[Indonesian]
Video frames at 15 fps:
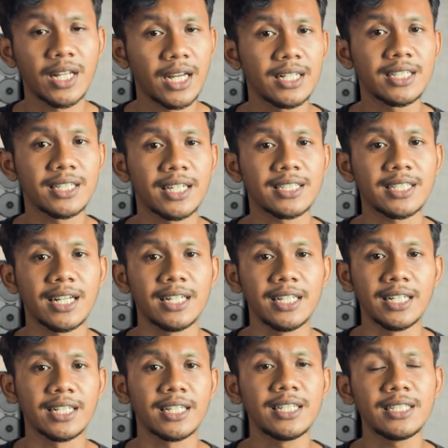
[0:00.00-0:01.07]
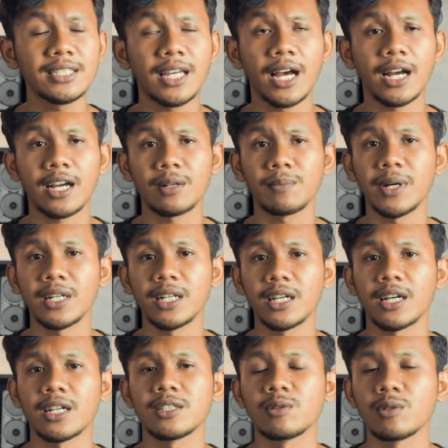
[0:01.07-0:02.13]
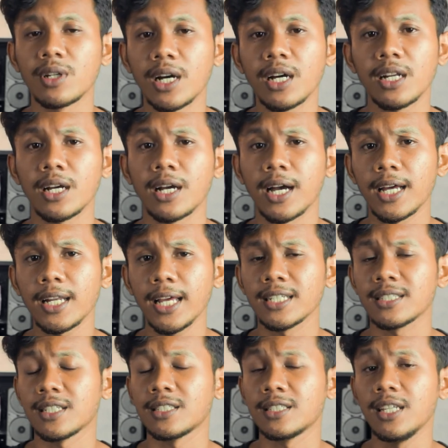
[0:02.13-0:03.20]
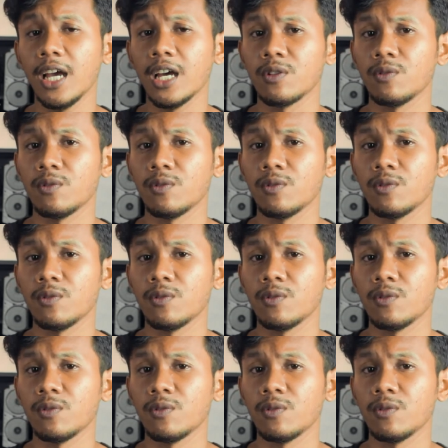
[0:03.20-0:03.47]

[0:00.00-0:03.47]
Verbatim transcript: Dan di tes kali ini saya akan bandingkan juga dengan SSD